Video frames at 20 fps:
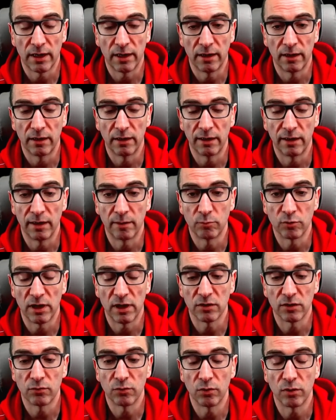digamos, las
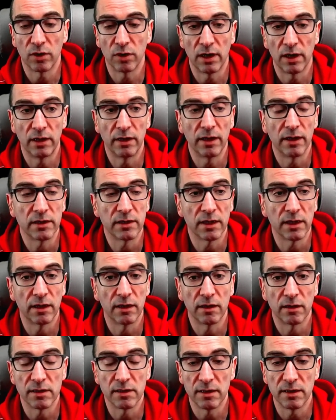funcionalidades que
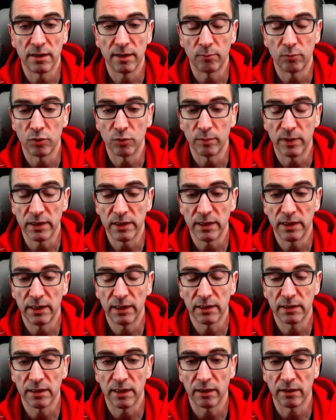necesitamos básicas
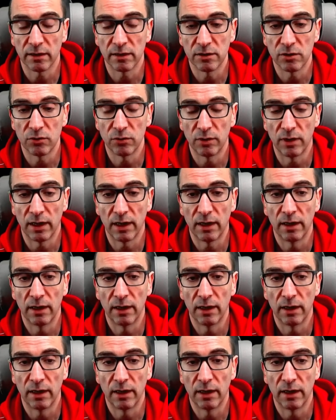de acceso a,